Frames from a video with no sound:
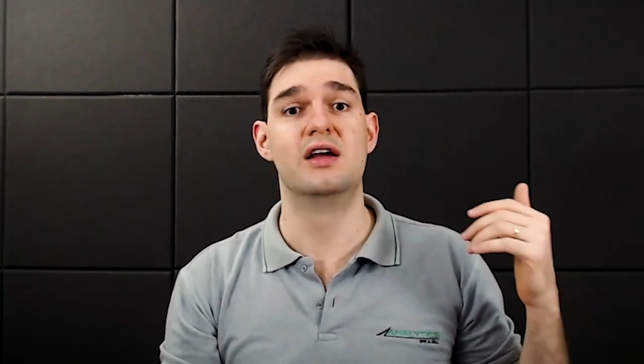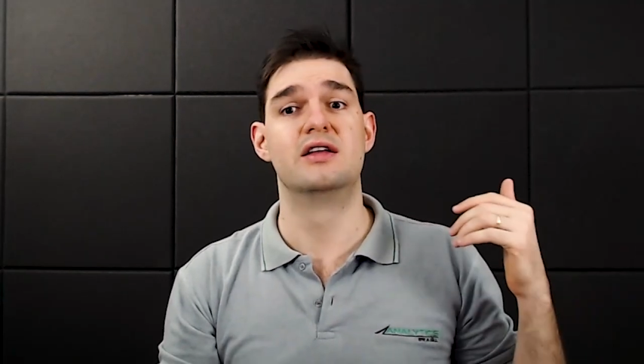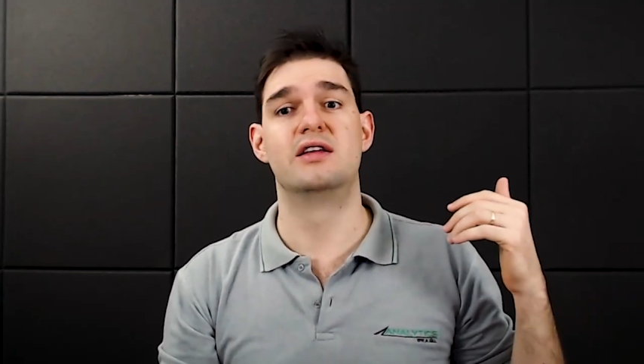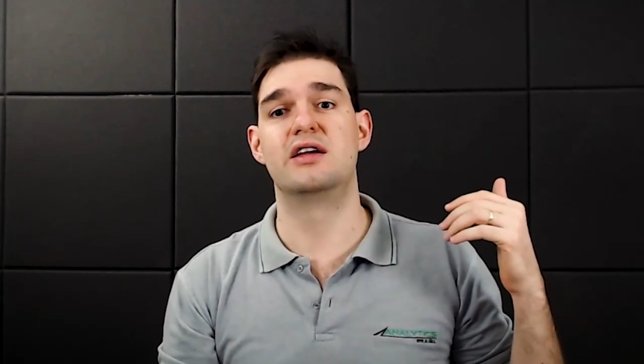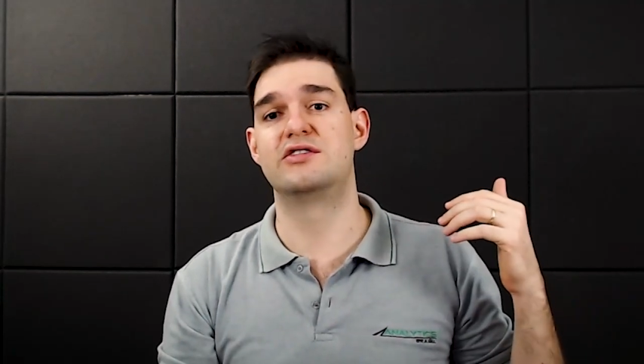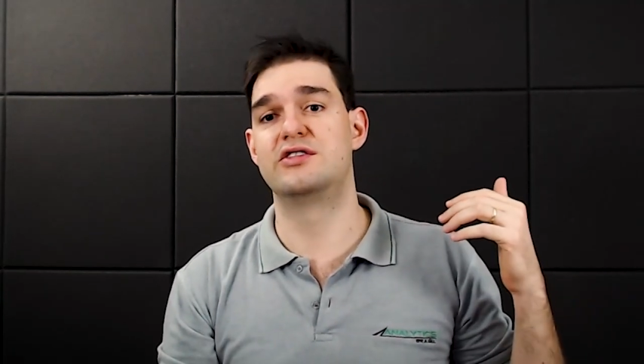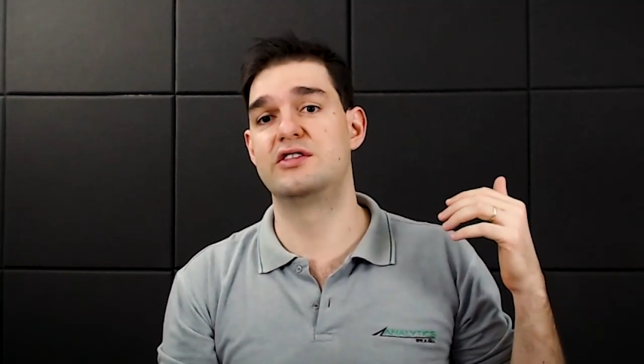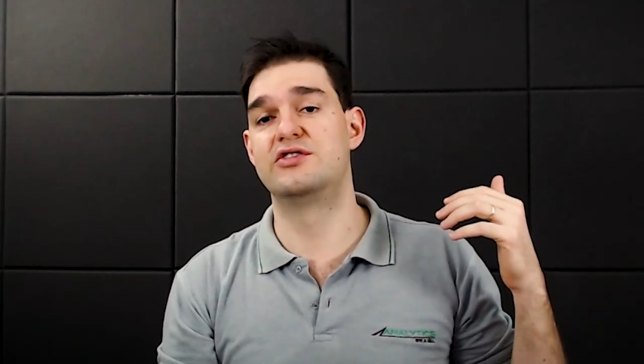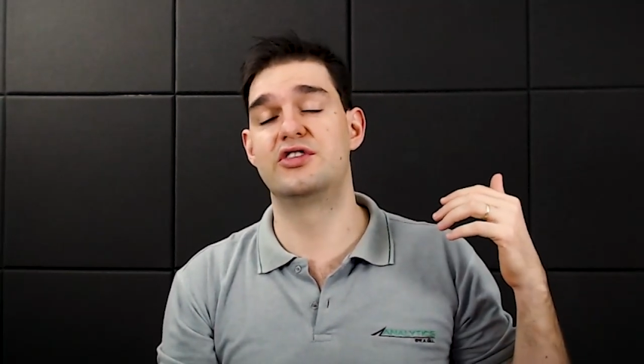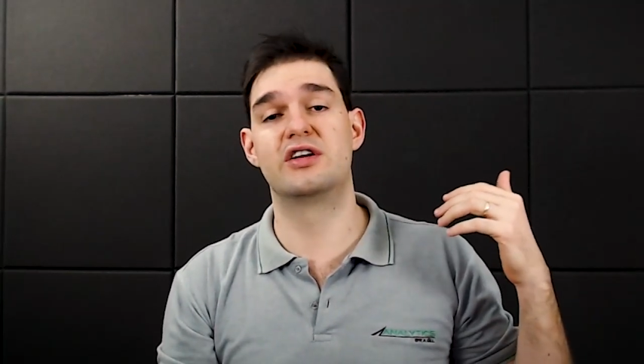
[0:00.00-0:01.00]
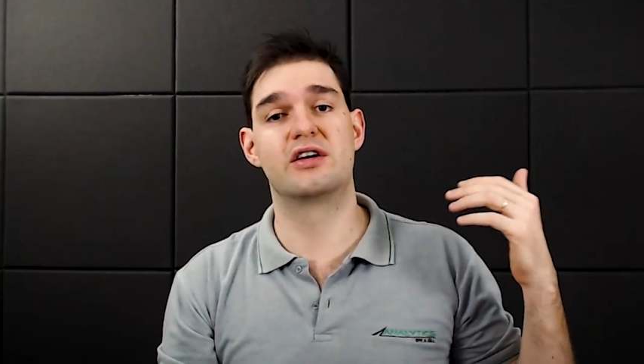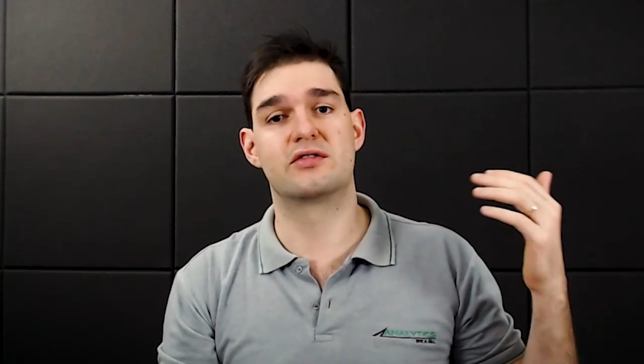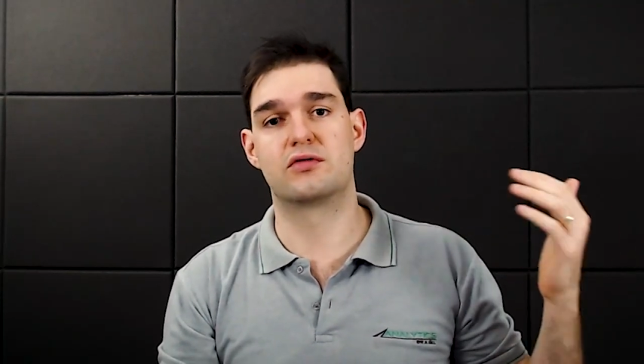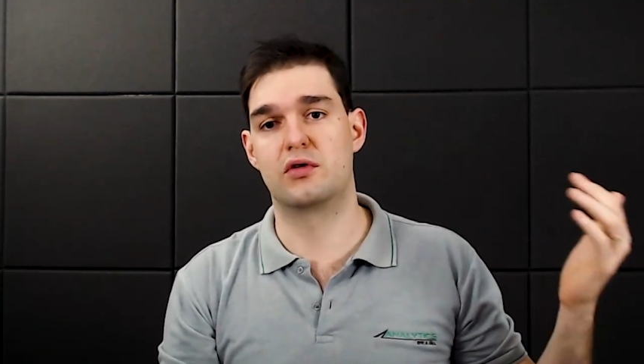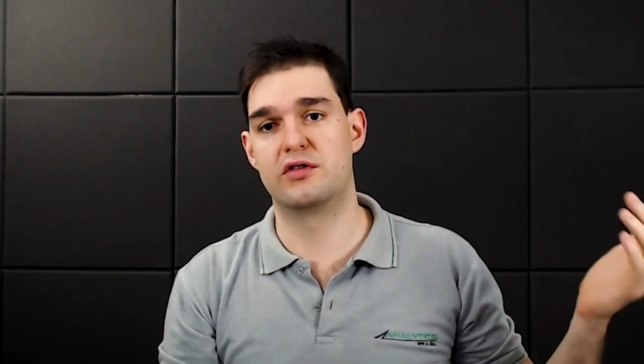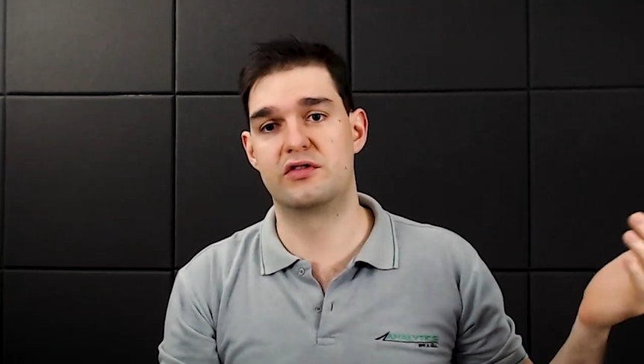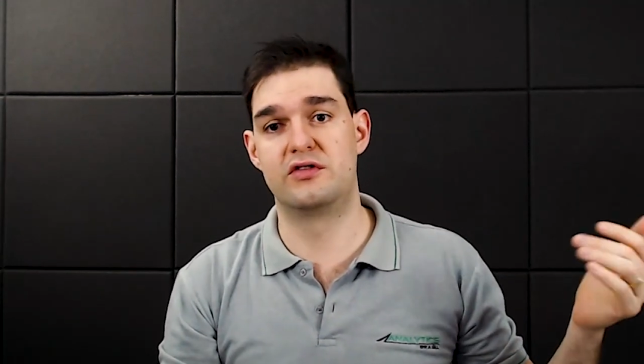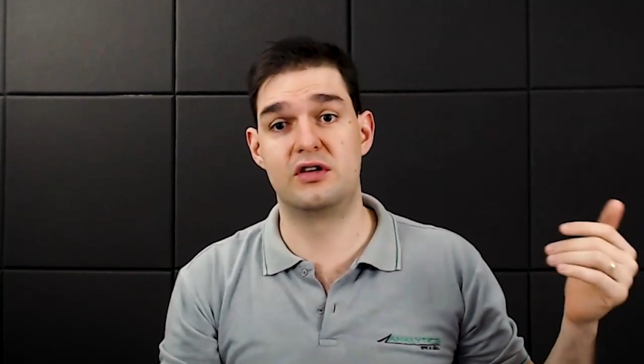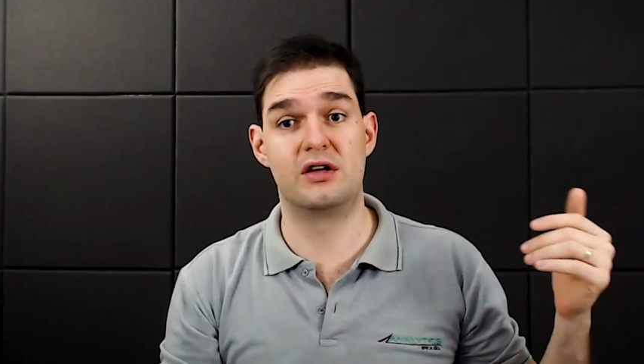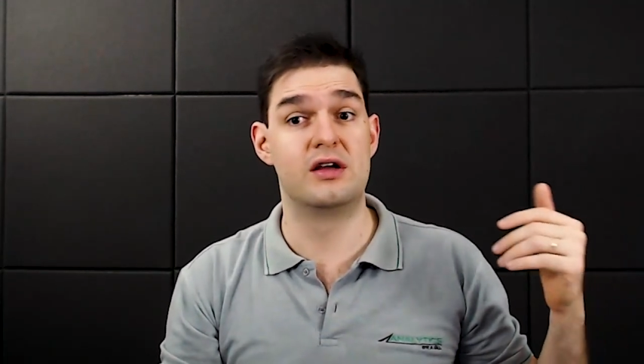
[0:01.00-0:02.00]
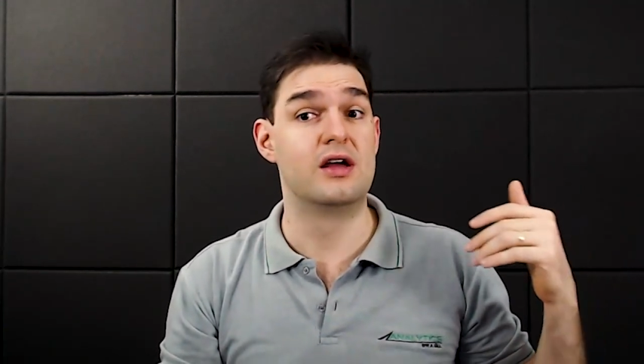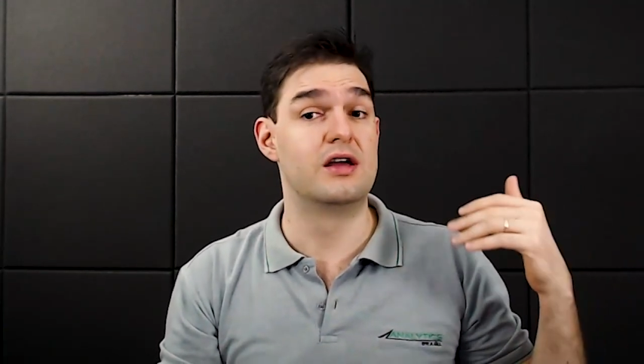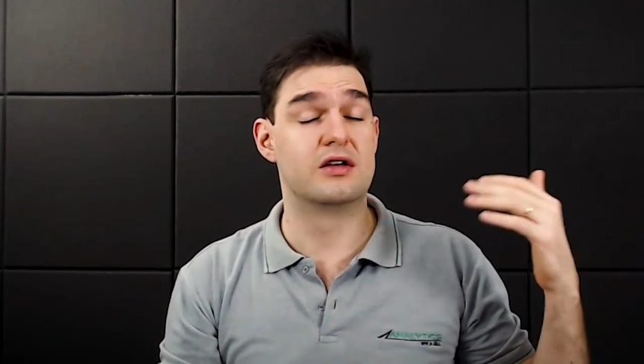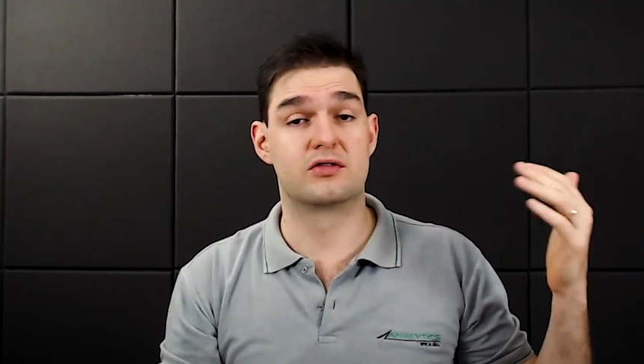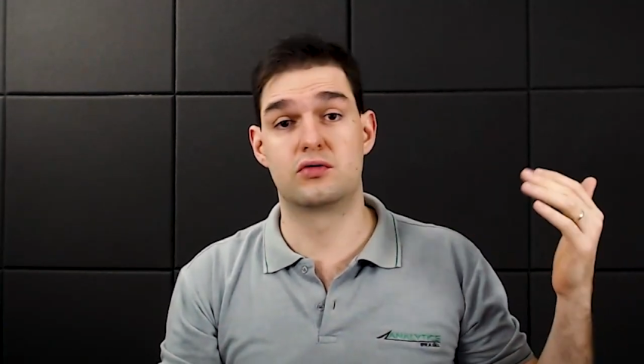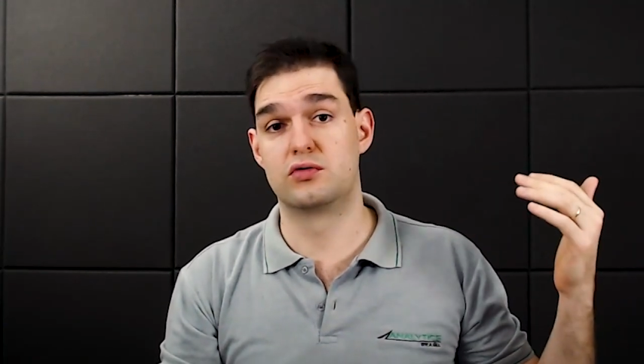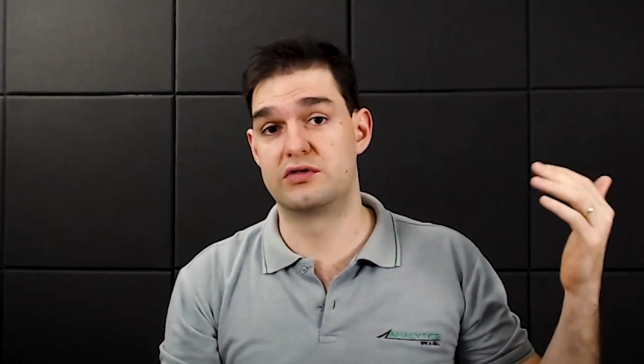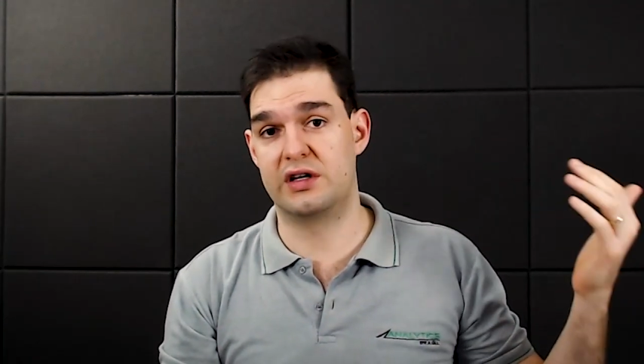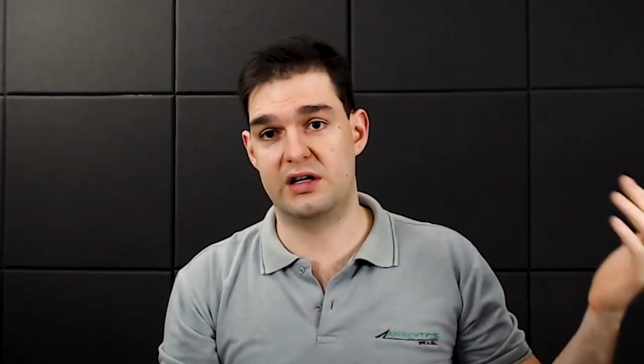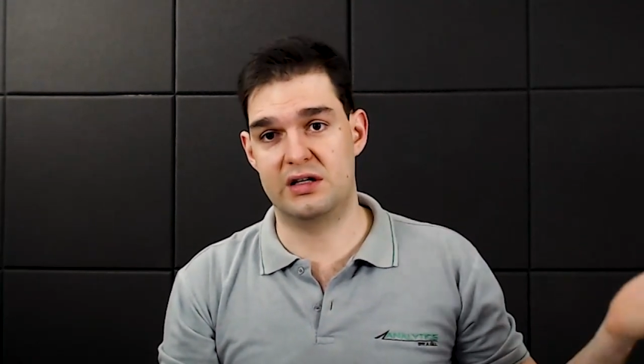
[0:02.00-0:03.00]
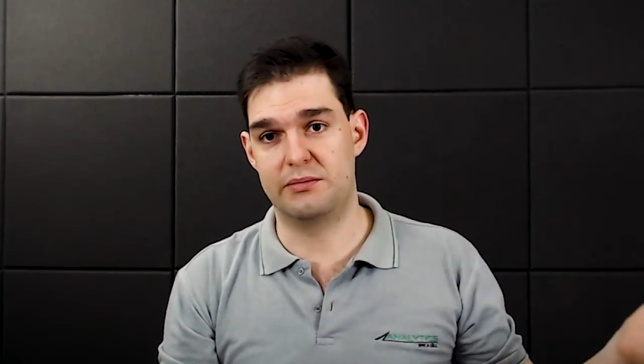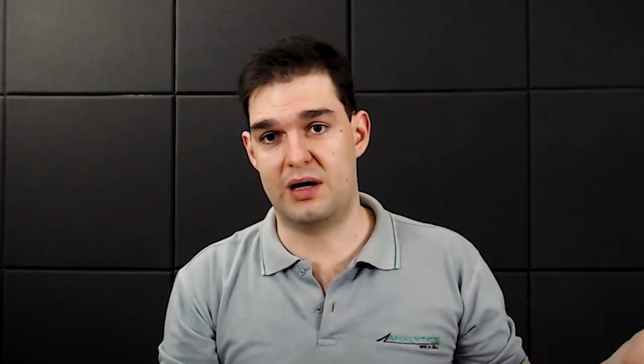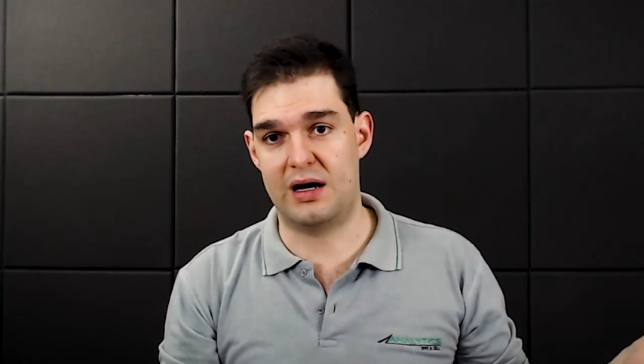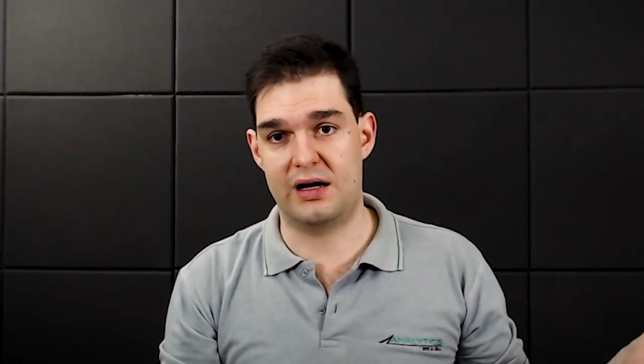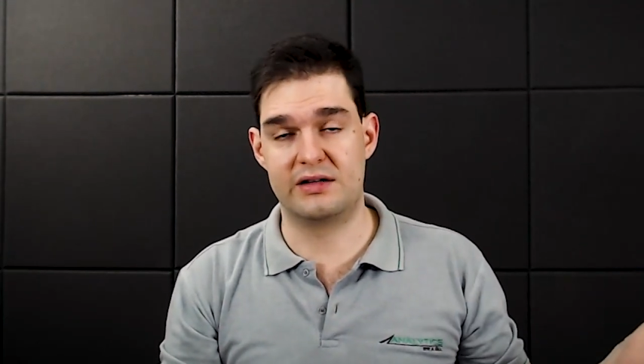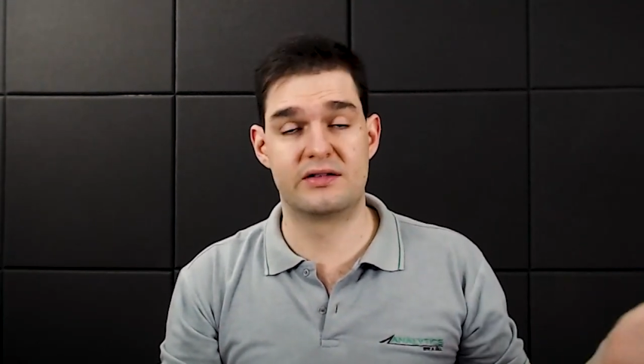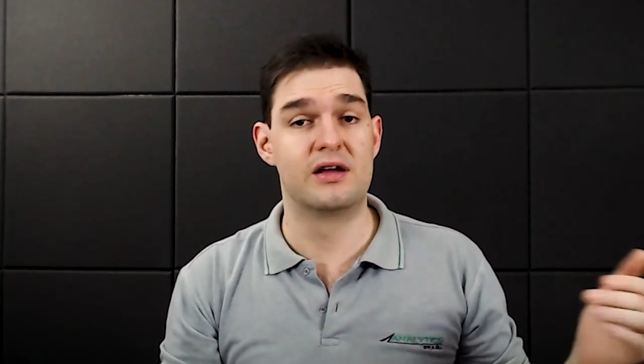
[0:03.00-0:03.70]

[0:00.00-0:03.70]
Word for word: desde digressões de estudos em animais,